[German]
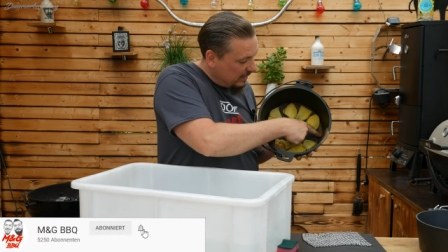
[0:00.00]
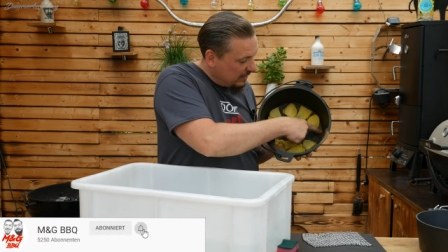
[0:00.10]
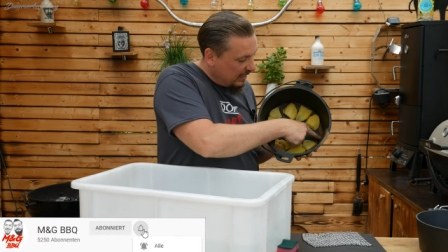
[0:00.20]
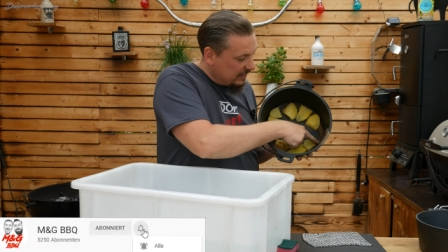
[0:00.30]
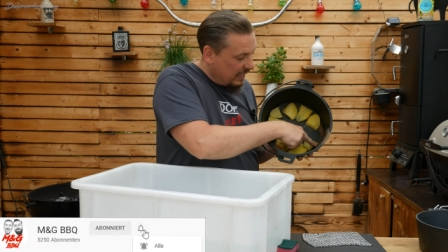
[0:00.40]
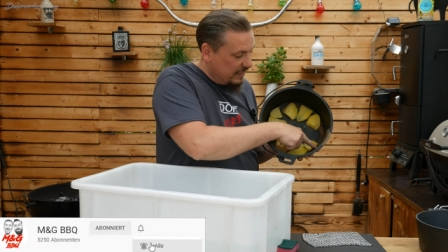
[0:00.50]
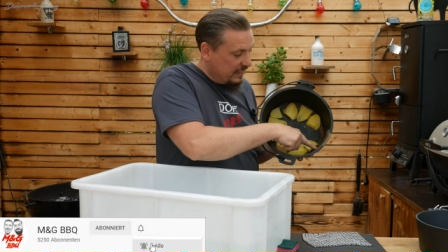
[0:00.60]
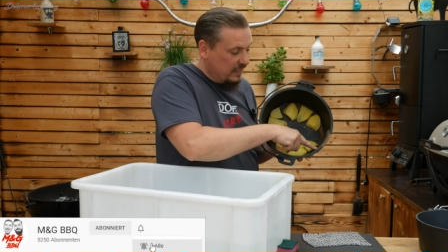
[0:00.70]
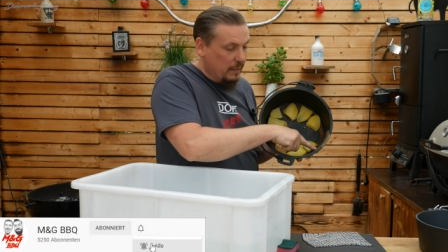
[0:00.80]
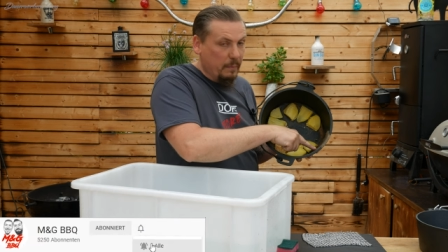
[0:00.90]
da ist alles
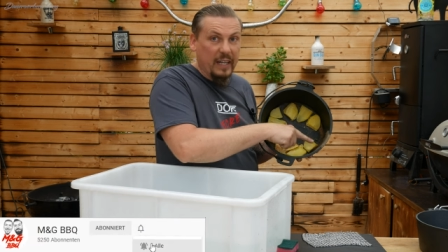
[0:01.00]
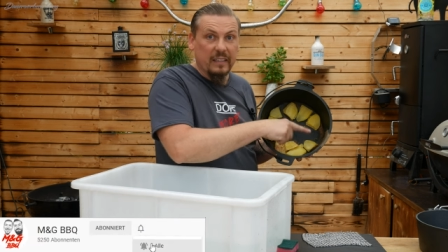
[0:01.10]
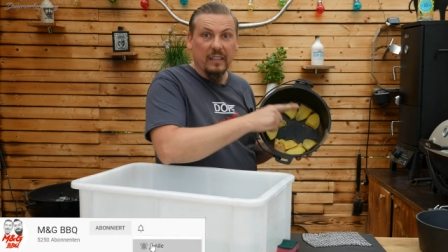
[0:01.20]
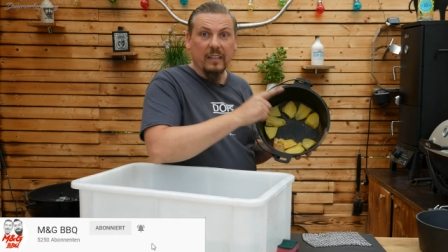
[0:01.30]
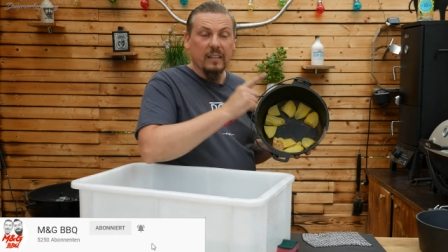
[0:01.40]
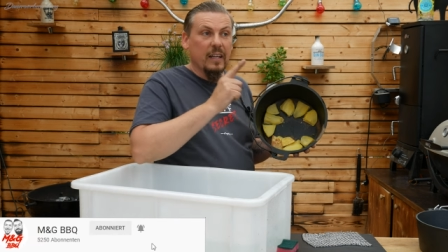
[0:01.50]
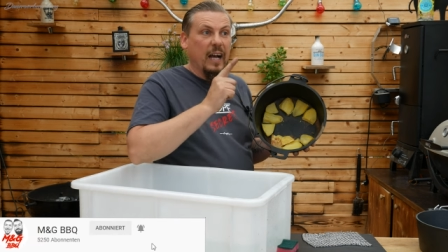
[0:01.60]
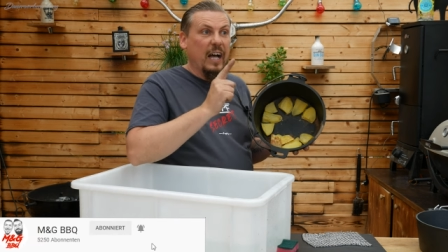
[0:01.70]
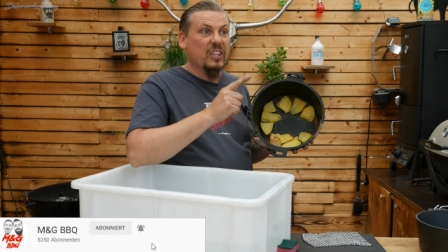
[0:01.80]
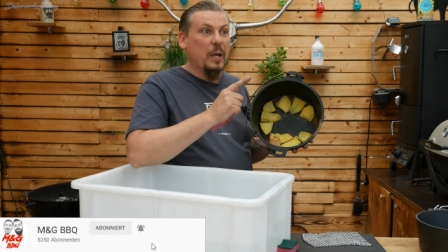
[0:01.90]
angebacken.
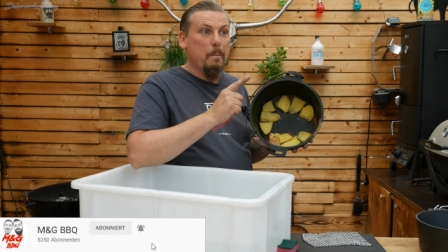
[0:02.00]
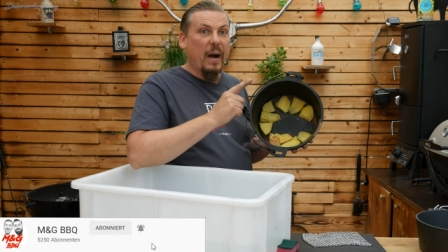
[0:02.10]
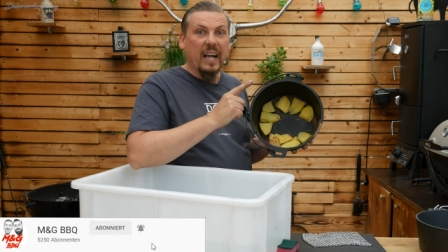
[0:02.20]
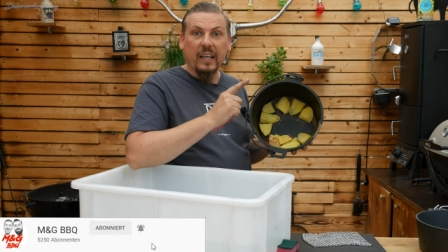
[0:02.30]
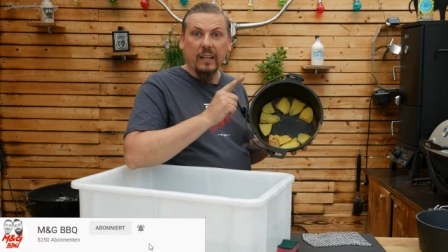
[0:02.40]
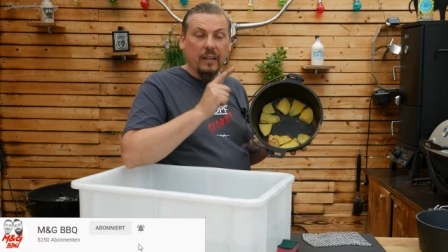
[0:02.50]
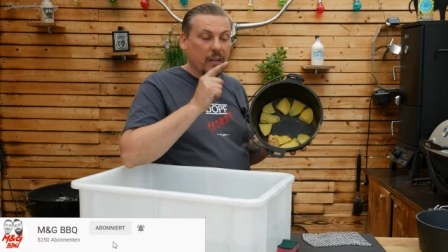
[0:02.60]
Angebacken.